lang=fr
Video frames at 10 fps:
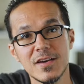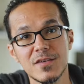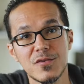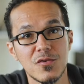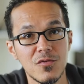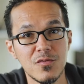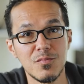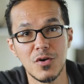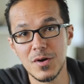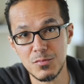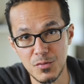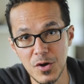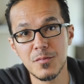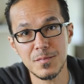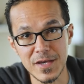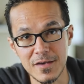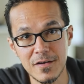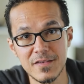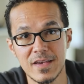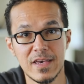hein, seront probablement
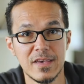payantes.